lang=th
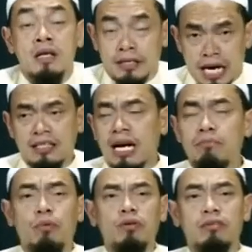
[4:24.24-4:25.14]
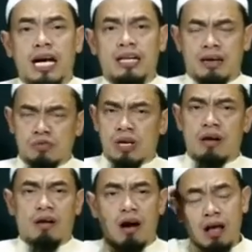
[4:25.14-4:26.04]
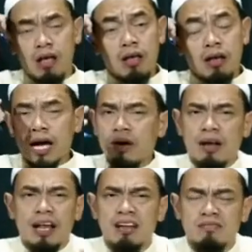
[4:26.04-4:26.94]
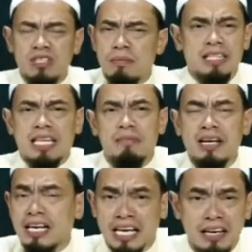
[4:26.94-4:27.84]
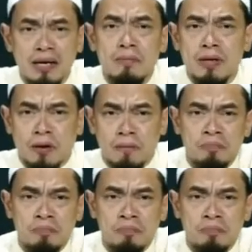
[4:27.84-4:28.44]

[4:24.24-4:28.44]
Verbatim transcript: การทำบุญการทำซอดะกอฮ์เขาเหล่านั้นจะไม่ทำให้ใครเห็นเลยพี่น้อง